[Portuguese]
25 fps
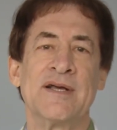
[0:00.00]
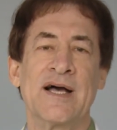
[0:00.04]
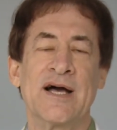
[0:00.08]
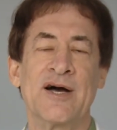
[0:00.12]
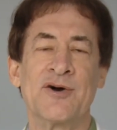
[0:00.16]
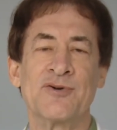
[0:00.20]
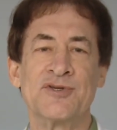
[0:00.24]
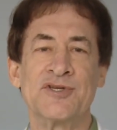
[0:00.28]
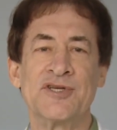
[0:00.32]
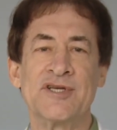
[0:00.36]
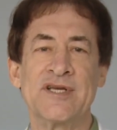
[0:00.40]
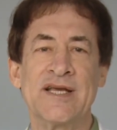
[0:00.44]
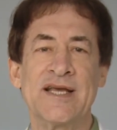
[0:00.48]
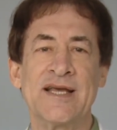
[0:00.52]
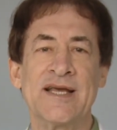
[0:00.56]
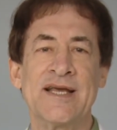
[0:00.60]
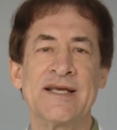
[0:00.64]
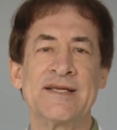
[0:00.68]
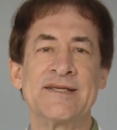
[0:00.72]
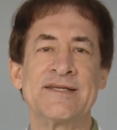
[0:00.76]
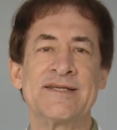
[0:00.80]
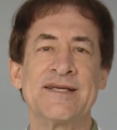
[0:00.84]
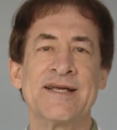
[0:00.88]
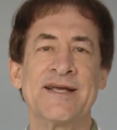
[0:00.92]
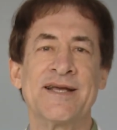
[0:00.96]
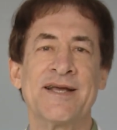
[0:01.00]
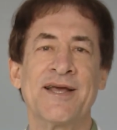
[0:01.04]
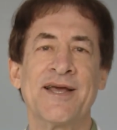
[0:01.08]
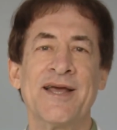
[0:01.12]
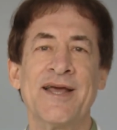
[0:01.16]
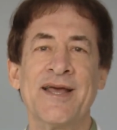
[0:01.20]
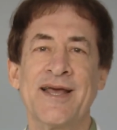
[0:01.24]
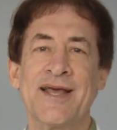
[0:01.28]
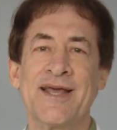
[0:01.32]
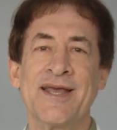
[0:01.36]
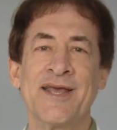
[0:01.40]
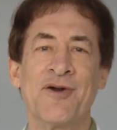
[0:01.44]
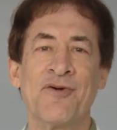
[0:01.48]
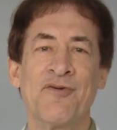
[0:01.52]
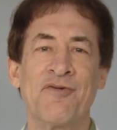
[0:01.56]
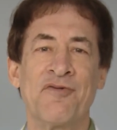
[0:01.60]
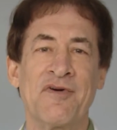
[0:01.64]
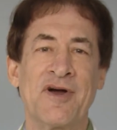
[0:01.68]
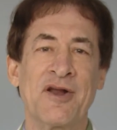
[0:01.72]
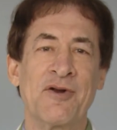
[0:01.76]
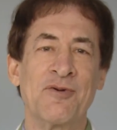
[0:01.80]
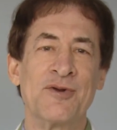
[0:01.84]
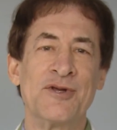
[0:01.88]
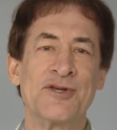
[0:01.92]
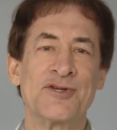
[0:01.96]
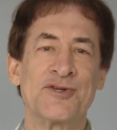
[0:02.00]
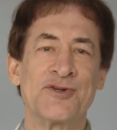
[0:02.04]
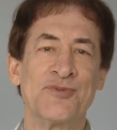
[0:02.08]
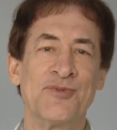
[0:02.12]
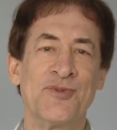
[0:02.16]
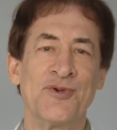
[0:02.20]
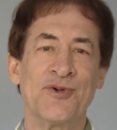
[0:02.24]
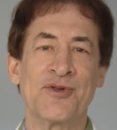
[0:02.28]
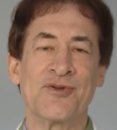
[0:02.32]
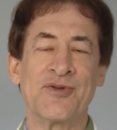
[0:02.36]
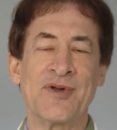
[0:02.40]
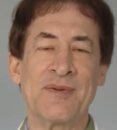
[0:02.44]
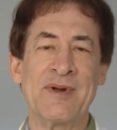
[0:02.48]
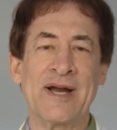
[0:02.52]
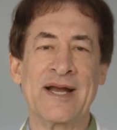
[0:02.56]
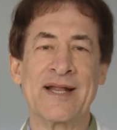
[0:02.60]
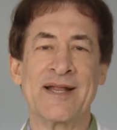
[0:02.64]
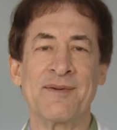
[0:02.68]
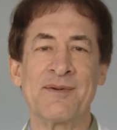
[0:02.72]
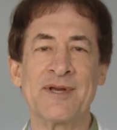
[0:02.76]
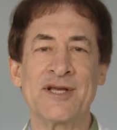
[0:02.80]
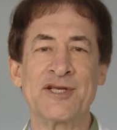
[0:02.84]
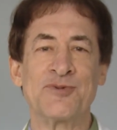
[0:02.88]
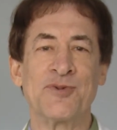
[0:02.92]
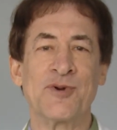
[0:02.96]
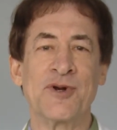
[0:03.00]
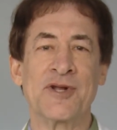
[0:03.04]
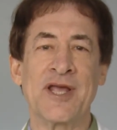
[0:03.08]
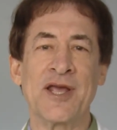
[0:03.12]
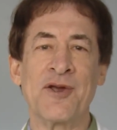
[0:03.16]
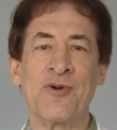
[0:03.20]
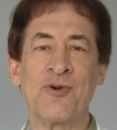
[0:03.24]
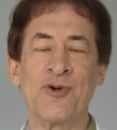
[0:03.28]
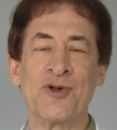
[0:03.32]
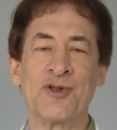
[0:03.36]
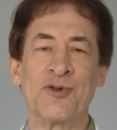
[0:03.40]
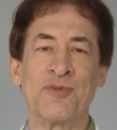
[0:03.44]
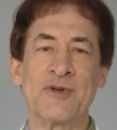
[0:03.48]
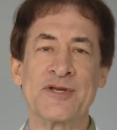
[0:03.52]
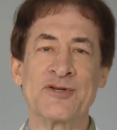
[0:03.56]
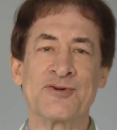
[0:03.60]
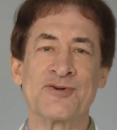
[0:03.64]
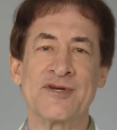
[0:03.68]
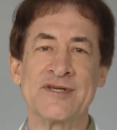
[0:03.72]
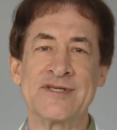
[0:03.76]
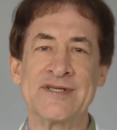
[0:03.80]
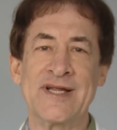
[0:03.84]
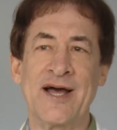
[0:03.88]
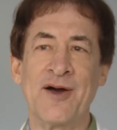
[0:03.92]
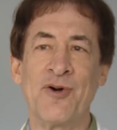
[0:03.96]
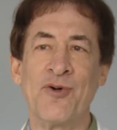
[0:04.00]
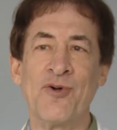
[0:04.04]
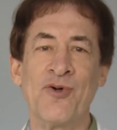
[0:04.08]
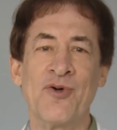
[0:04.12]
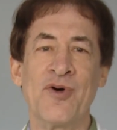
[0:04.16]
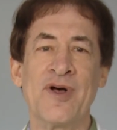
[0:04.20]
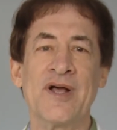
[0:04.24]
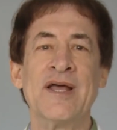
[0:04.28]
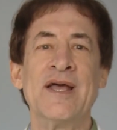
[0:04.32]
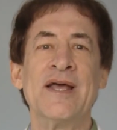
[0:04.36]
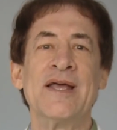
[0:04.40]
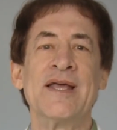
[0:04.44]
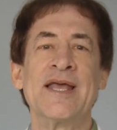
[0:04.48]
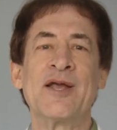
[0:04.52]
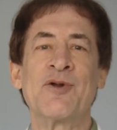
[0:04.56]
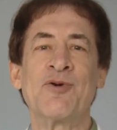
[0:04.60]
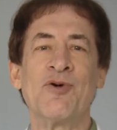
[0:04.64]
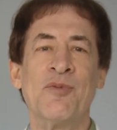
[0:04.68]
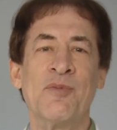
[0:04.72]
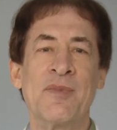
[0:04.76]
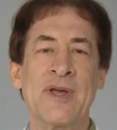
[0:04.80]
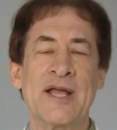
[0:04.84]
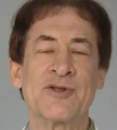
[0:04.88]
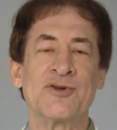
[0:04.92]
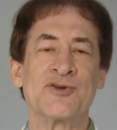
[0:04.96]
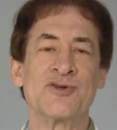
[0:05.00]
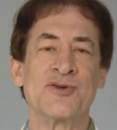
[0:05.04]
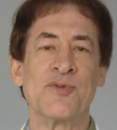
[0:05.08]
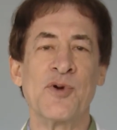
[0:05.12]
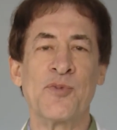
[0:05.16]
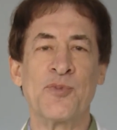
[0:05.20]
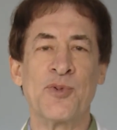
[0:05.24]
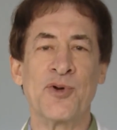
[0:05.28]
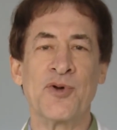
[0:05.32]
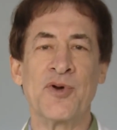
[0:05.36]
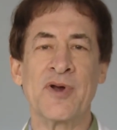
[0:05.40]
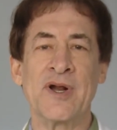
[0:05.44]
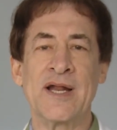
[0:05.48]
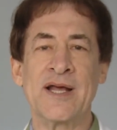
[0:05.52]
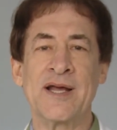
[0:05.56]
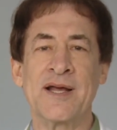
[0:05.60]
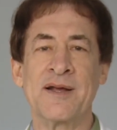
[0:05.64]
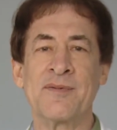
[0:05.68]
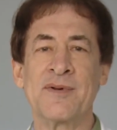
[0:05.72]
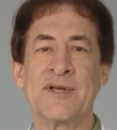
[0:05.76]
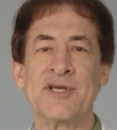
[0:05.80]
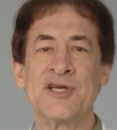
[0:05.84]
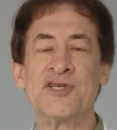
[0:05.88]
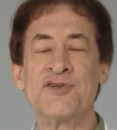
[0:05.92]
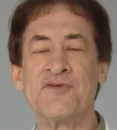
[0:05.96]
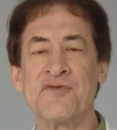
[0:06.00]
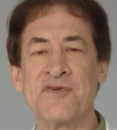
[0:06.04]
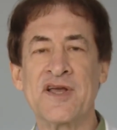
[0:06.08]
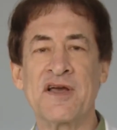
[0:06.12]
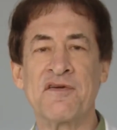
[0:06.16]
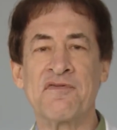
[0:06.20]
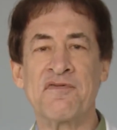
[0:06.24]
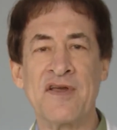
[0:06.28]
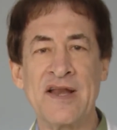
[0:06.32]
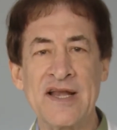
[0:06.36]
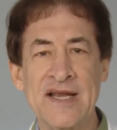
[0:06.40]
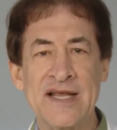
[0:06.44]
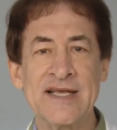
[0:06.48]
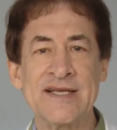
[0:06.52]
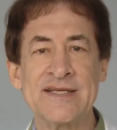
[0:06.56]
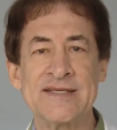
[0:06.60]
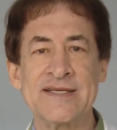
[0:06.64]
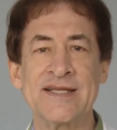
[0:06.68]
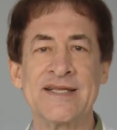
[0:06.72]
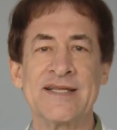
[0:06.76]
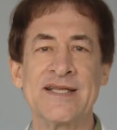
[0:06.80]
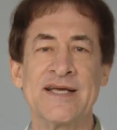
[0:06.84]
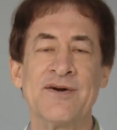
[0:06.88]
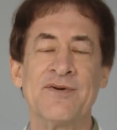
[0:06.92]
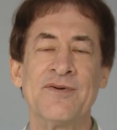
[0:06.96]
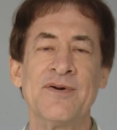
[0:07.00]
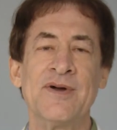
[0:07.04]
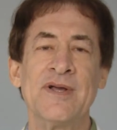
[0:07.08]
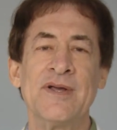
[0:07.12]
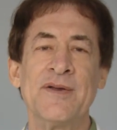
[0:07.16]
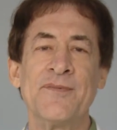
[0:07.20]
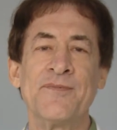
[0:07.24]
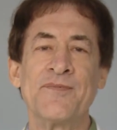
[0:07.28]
audiência e eu falo isso muito abertamente porque encontro pessoas na rua e comento sobre o programa, a gente fica feliz então